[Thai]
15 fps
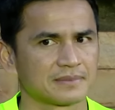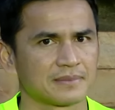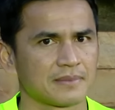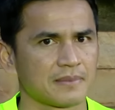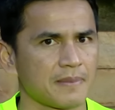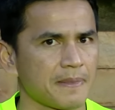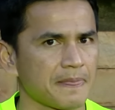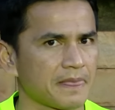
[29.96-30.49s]
ค
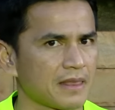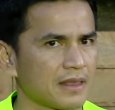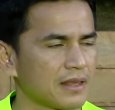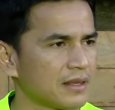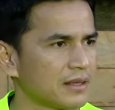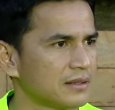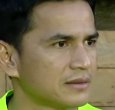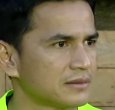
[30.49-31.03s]
นส
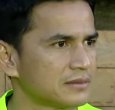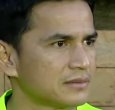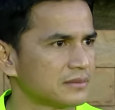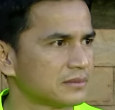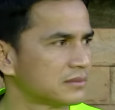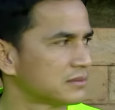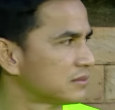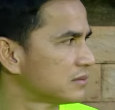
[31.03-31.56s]
ภาพร่างกายเต็
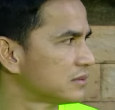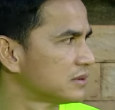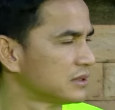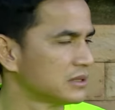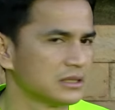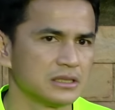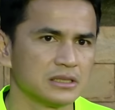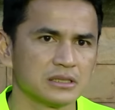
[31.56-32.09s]
มร้อย
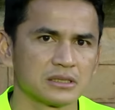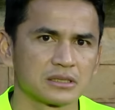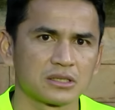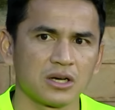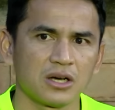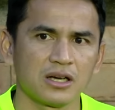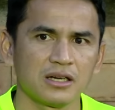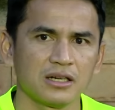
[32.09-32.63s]

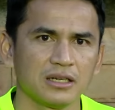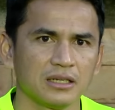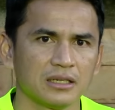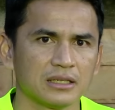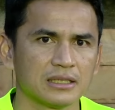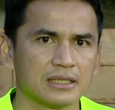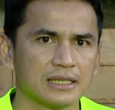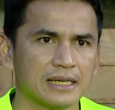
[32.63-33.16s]
ก็
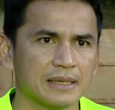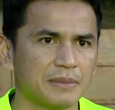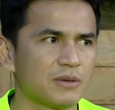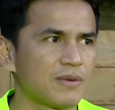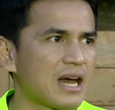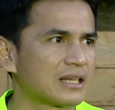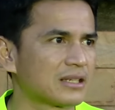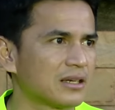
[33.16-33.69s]
เมื่
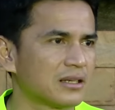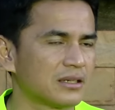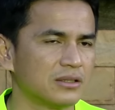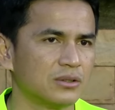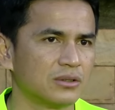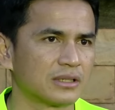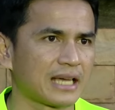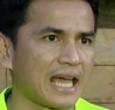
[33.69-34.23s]
อวานก็
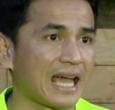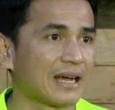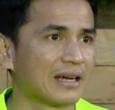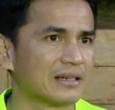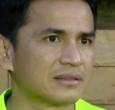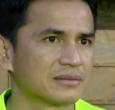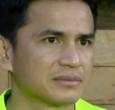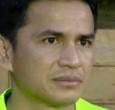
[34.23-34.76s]
ลงแข่ง
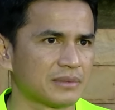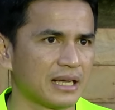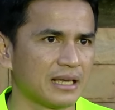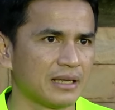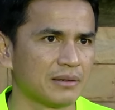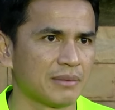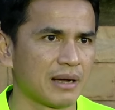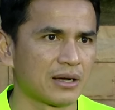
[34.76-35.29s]
ไป
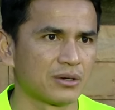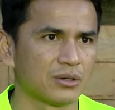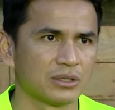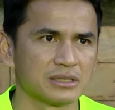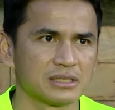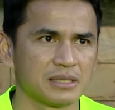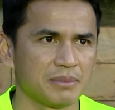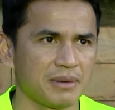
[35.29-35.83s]
บางคน
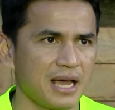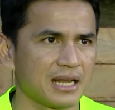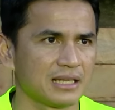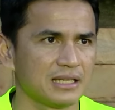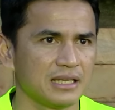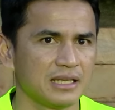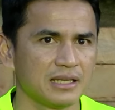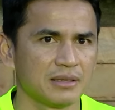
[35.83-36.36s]
15 นา
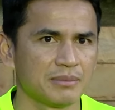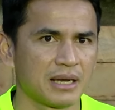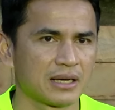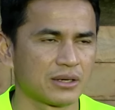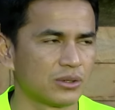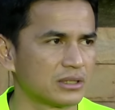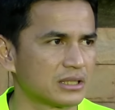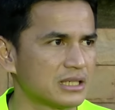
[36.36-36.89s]
ที บาง
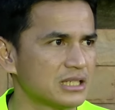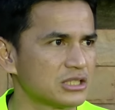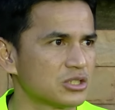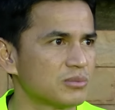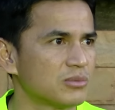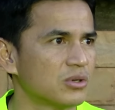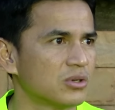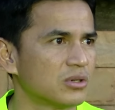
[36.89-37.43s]
คนครึ่ง
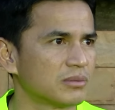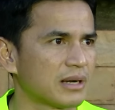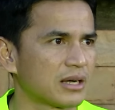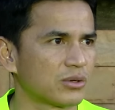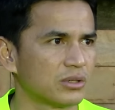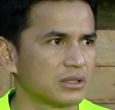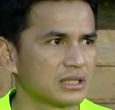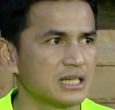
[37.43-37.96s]
ชั่วโมง บาง
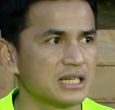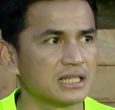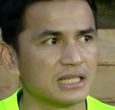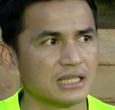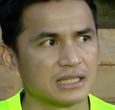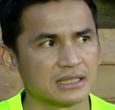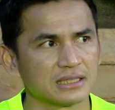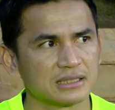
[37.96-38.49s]
คนครึ่งหนึ่ง